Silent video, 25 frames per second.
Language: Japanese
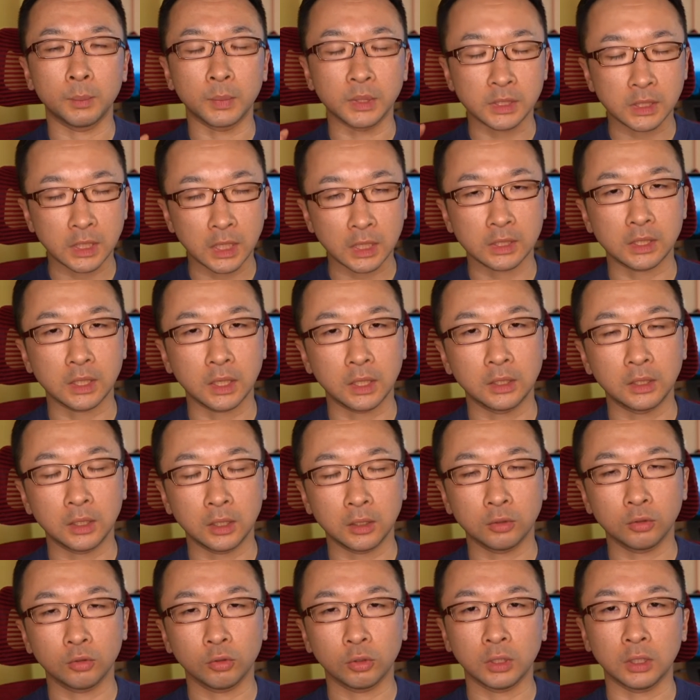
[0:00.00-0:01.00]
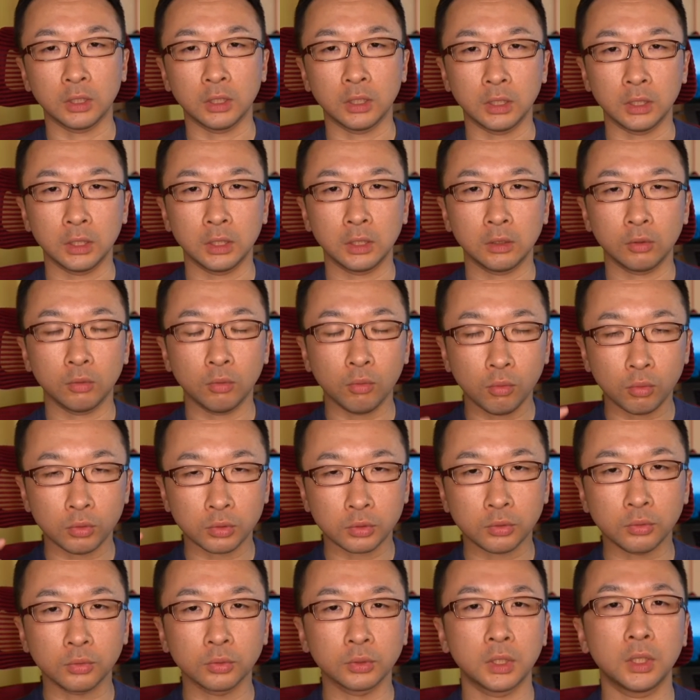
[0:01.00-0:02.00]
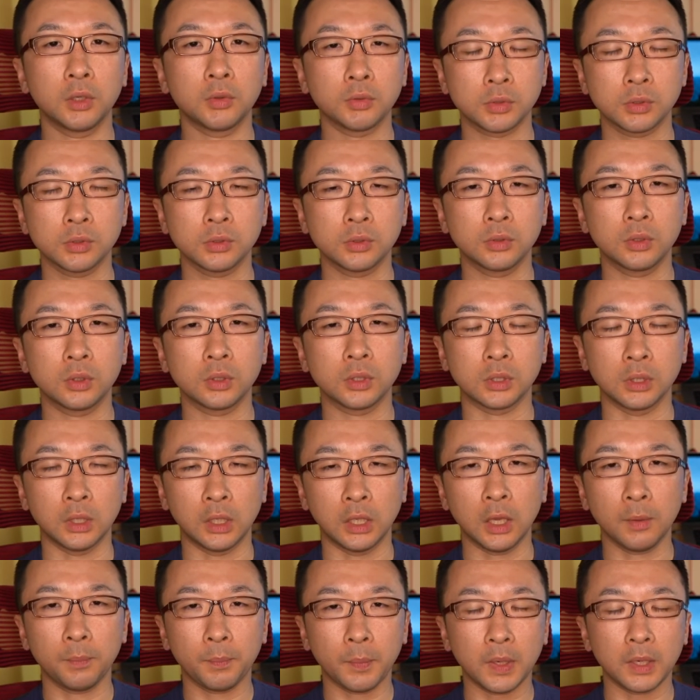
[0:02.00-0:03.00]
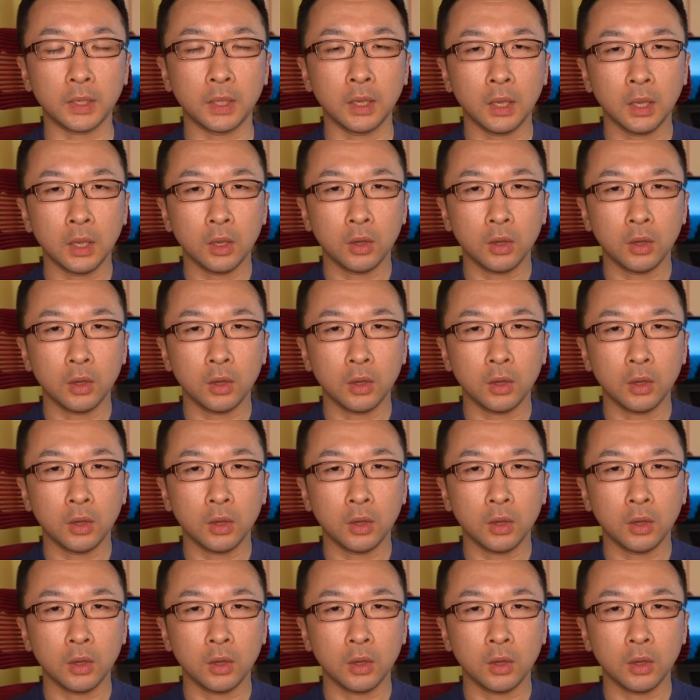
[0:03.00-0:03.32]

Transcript: まあ、シェアされている時にを想定をするとですねやっぱり